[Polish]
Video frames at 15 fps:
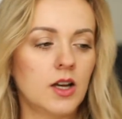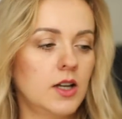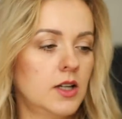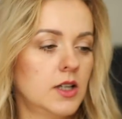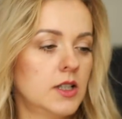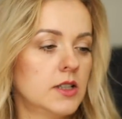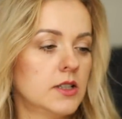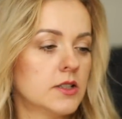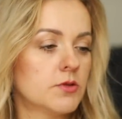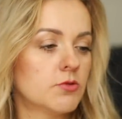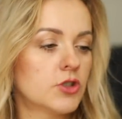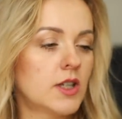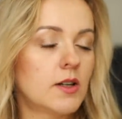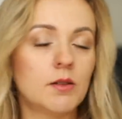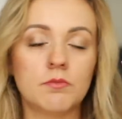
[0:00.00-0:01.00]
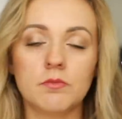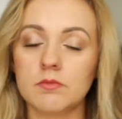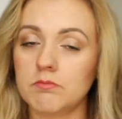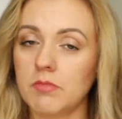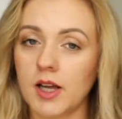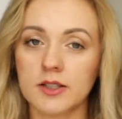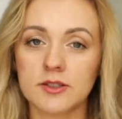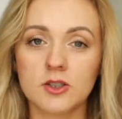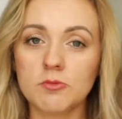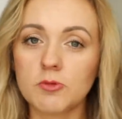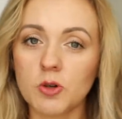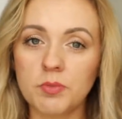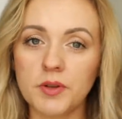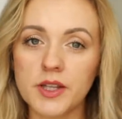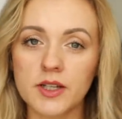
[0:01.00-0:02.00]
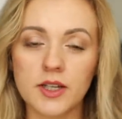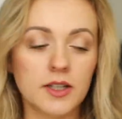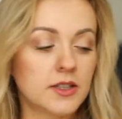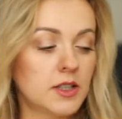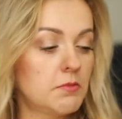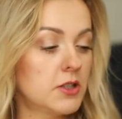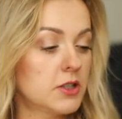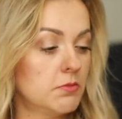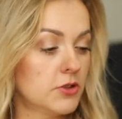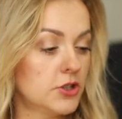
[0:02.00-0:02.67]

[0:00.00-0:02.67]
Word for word: E, słyszałam bardzo dobre opinie na jej temat,